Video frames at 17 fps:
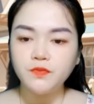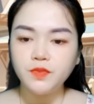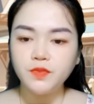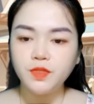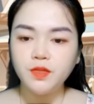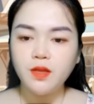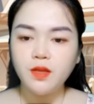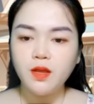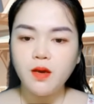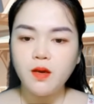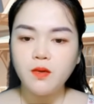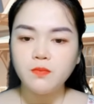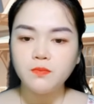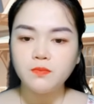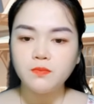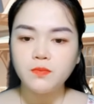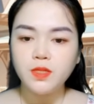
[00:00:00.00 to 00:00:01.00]
Nhạc Đình
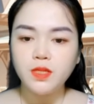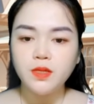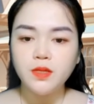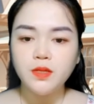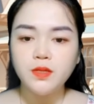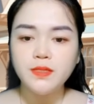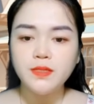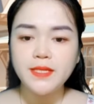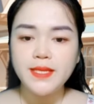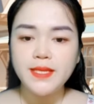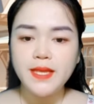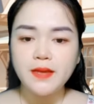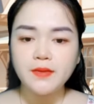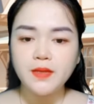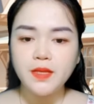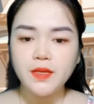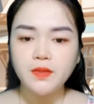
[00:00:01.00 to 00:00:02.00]
nghĩ có lẽ mẹ thấy
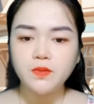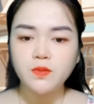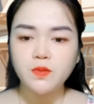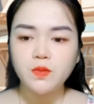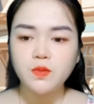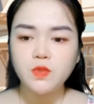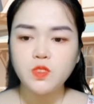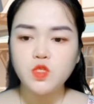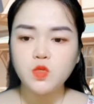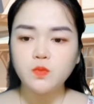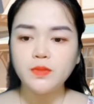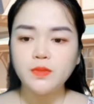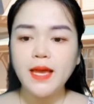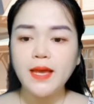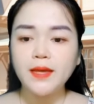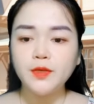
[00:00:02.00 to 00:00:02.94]
mình đau buồn quá,